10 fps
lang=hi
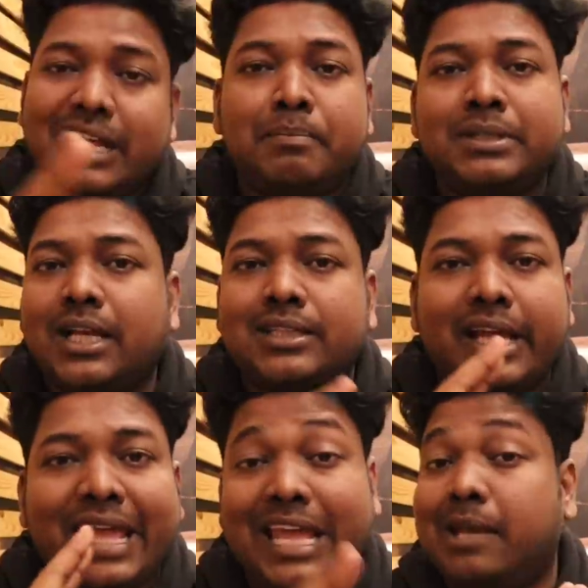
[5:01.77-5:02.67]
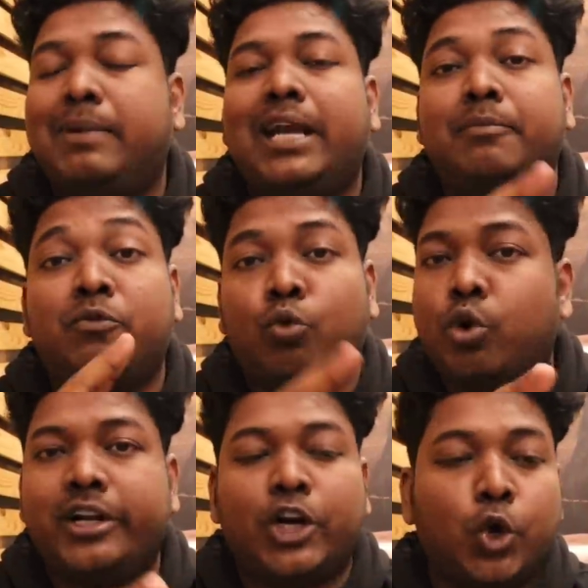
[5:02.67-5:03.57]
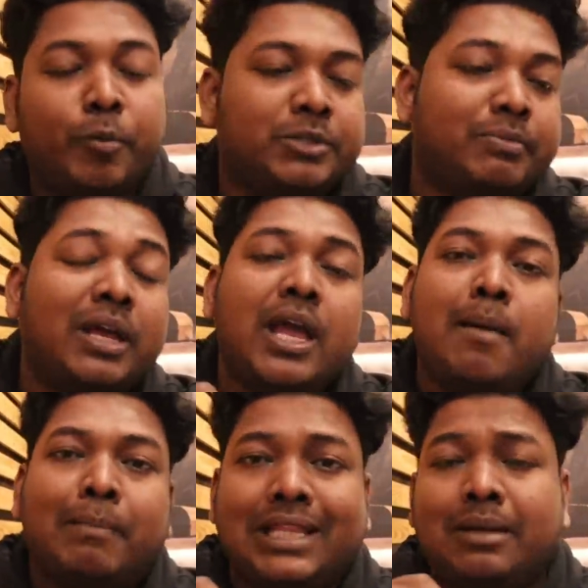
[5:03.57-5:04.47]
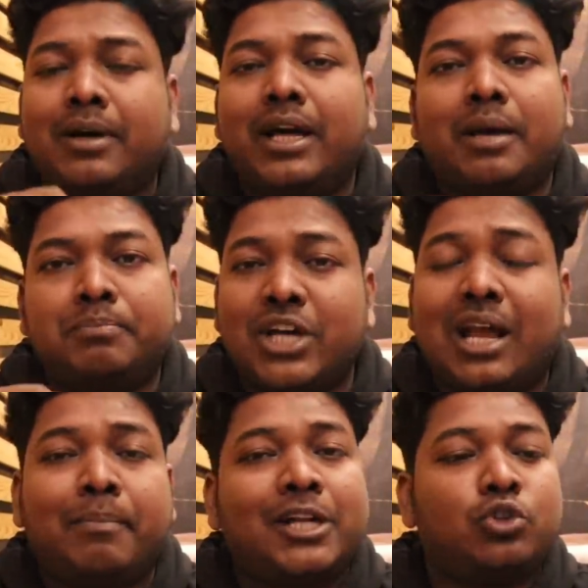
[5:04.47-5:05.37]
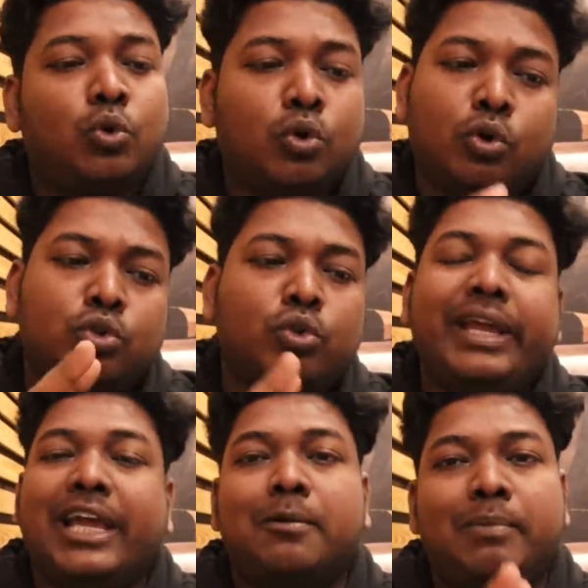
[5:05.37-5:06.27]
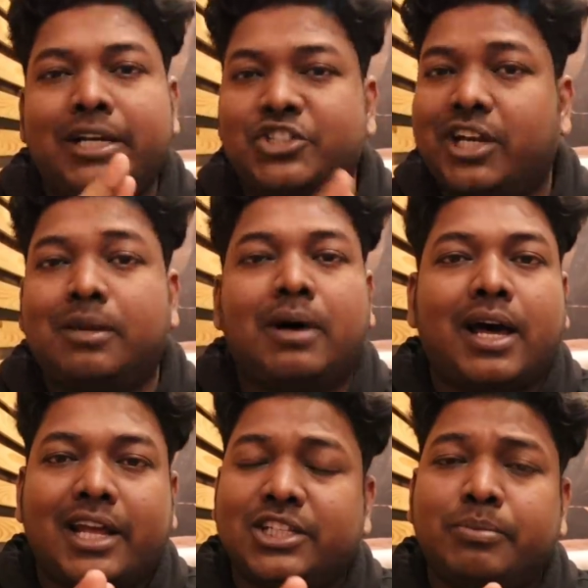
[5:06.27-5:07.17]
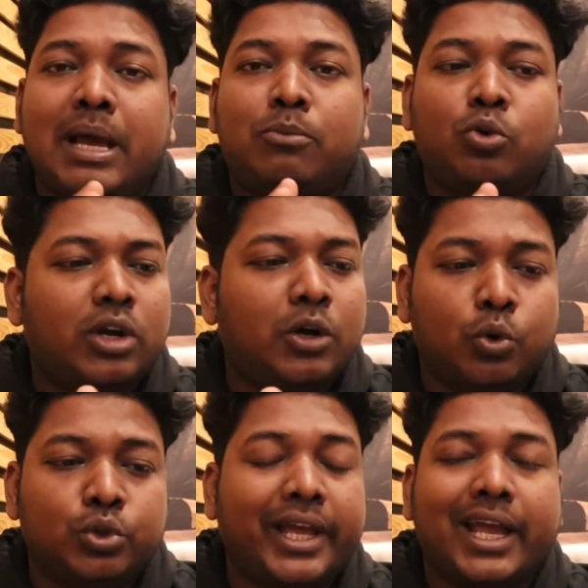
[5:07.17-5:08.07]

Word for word: टेन पीस आता है एक प्लेट में फोर हंड्रेड रुपीज़ में मतलब अगर आप चार पाँच लोग हो तो एक प्लेट चिकन महाराजा में आप लोगों का हो